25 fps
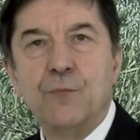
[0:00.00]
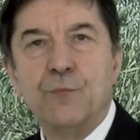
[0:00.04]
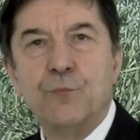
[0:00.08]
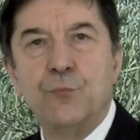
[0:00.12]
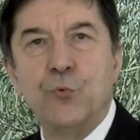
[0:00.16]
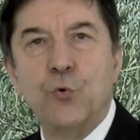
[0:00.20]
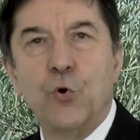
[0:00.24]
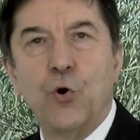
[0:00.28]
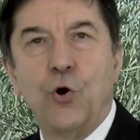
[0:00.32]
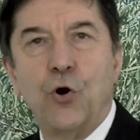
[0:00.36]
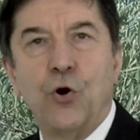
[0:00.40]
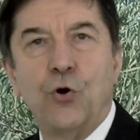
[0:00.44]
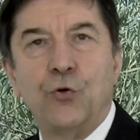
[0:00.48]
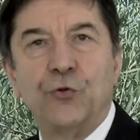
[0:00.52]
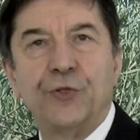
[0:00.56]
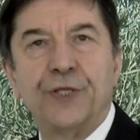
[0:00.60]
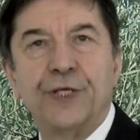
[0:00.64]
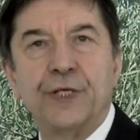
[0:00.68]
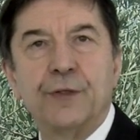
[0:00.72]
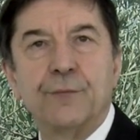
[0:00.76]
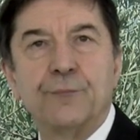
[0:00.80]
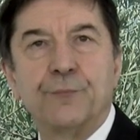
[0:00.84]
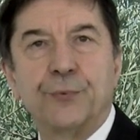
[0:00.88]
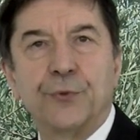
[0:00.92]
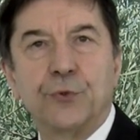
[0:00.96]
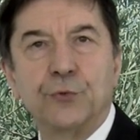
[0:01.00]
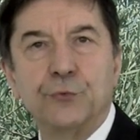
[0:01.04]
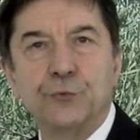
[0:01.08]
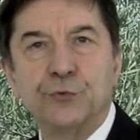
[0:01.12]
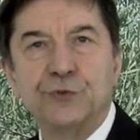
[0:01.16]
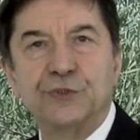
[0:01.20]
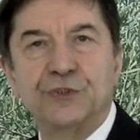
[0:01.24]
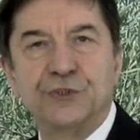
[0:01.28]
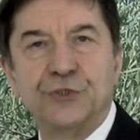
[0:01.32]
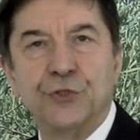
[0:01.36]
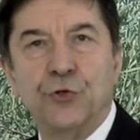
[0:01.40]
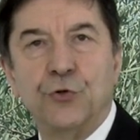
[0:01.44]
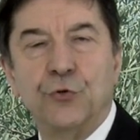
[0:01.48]
buone
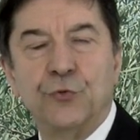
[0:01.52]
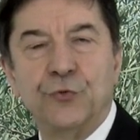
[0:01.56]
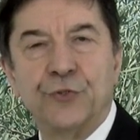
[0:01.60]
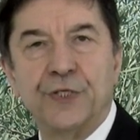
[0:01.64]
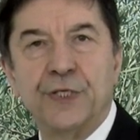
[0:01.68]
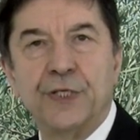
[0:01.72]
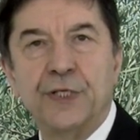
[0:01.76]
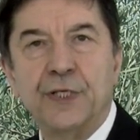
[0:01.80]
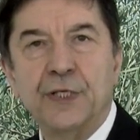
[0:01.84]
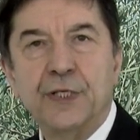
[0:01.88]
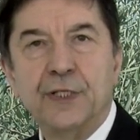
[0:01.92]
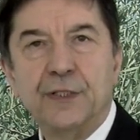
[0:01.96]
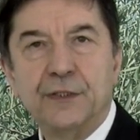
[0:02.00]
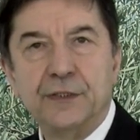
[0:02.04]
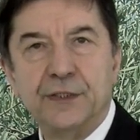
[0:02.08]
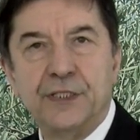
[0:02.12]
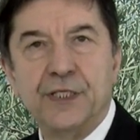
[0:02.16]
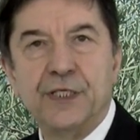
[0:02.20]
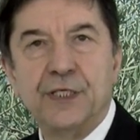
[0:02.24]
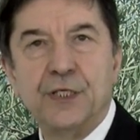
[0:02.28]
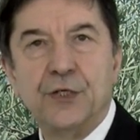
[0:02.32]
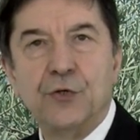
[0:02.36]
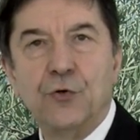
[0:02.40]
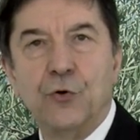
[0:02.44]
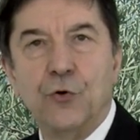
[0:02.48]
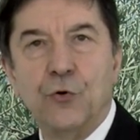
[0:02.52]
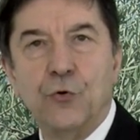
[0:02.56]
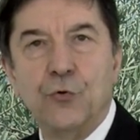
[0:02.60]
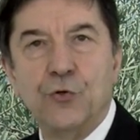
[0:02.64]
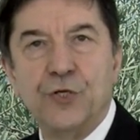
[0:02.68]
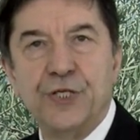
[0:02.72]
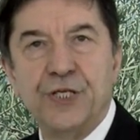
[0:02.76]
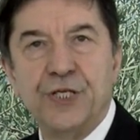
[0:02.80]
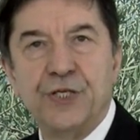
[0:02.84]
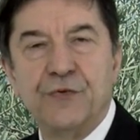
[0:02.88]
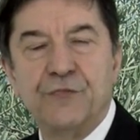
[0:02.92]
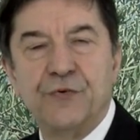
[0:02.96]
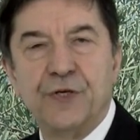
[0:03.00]
produzioni di
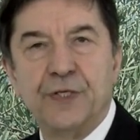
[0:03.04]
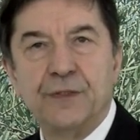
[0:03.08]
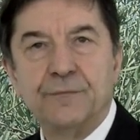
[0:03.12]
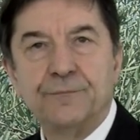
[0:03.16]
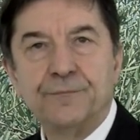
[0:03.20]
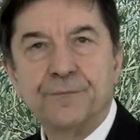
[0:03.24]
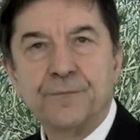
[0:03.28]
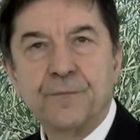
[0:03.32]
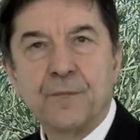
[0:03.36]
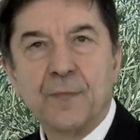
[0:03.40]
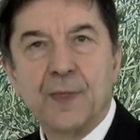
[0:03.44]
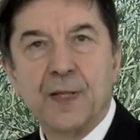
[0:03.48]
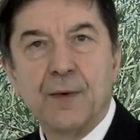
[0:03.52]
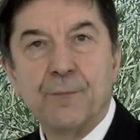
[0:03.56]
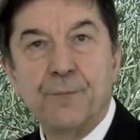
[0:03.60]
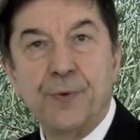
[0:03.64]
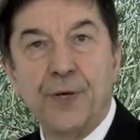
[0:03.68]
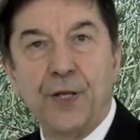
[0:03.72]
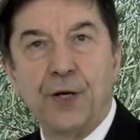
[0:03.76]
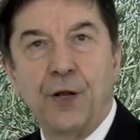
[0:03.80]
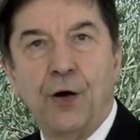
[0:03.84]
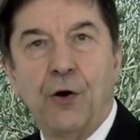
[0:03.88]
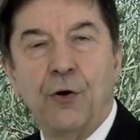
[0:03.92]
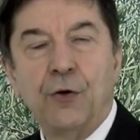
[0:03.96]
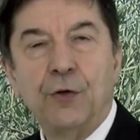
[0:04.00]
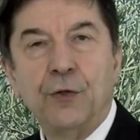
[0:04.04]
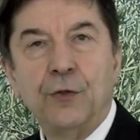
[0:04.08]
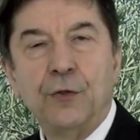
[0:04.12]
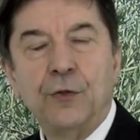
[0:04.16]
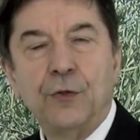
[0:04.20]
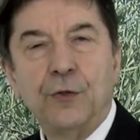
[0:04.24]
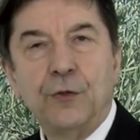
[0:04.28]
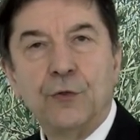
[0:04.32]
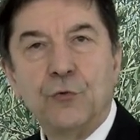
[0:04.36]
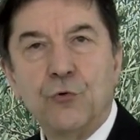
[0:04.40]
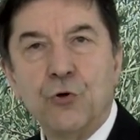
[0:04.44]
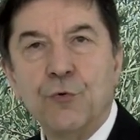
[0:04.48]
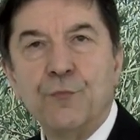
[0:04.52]
olive. Però
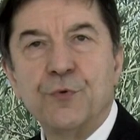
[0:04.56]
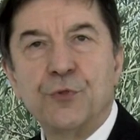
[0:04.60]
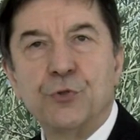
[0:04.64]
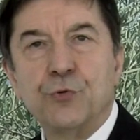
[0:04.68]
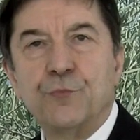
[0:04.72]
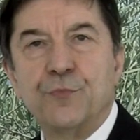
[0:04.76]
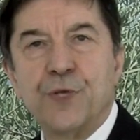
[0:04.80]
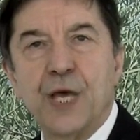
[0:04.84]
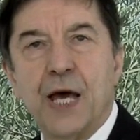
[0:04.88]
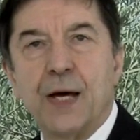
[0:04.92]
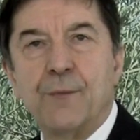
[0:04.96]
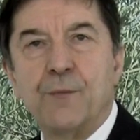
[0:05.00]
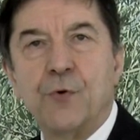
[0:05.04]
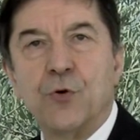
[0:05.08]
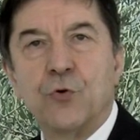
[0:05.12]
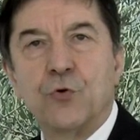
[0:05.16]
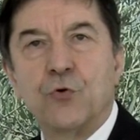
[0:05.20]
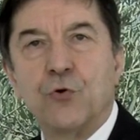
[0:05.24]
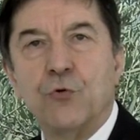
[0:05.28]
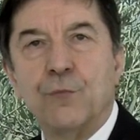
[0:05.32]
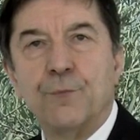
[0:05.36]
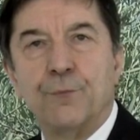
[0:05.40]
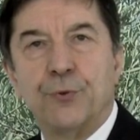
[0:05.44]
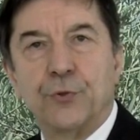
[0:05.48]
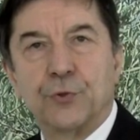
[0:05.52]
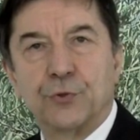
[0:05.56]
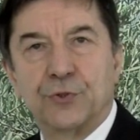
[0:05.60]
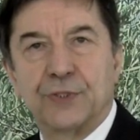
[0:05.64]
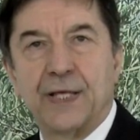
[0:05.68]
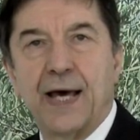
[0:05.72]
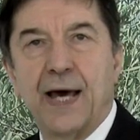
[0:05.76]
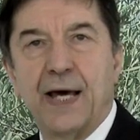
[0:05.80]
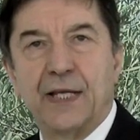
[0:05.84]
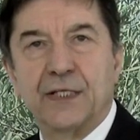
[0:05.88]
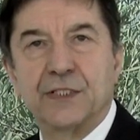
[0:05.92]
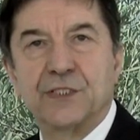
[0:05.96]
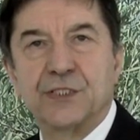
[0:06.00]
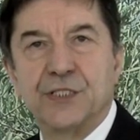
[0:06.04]
come dobbiamo
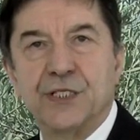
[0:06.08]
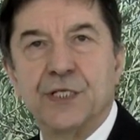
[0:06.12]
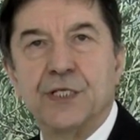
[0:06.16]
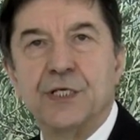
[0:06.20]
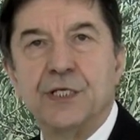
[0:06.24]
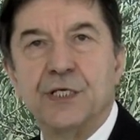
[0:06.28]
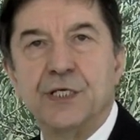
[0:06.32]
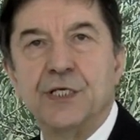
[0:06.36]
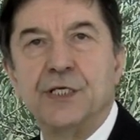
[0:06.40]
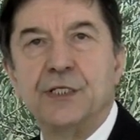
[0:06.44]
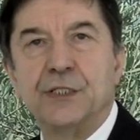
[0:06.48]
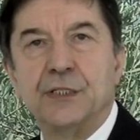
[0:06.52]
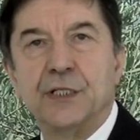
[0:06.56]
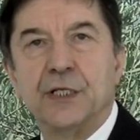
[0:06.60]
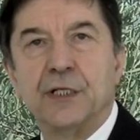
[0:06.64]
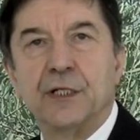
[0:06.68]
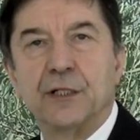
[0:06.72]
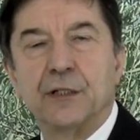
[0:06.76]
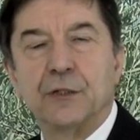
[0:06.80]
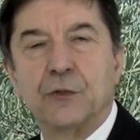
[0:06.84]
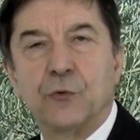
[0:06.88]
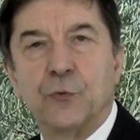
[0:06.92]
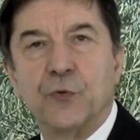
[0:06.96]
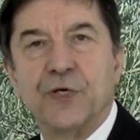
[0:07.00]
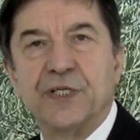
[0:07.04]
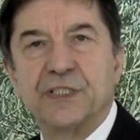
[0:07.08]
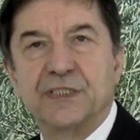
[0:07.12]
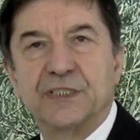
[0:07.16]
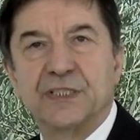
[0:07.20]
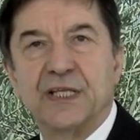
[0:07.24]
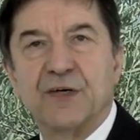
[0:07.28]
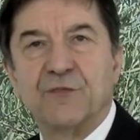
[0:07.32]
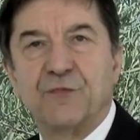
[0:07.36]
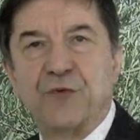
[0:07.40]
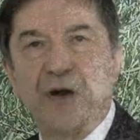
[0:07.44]
comportarci in questa